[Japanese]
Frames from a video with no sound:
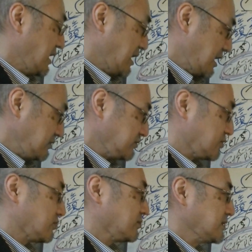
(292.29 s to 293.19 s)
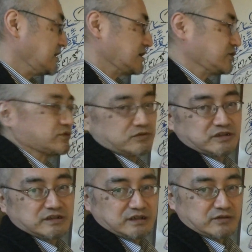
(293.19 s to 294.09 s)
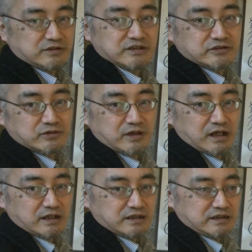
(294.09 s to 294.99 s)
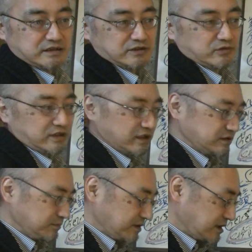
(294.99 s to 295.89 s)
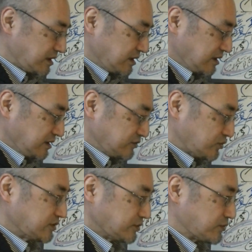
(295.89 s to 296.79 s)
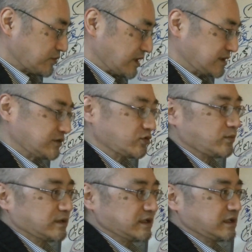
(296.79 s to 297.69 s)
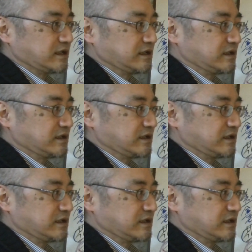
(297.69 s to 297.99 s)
あるところまではちょっと小さく立証ができてそれがまた少し膨らんだとこまで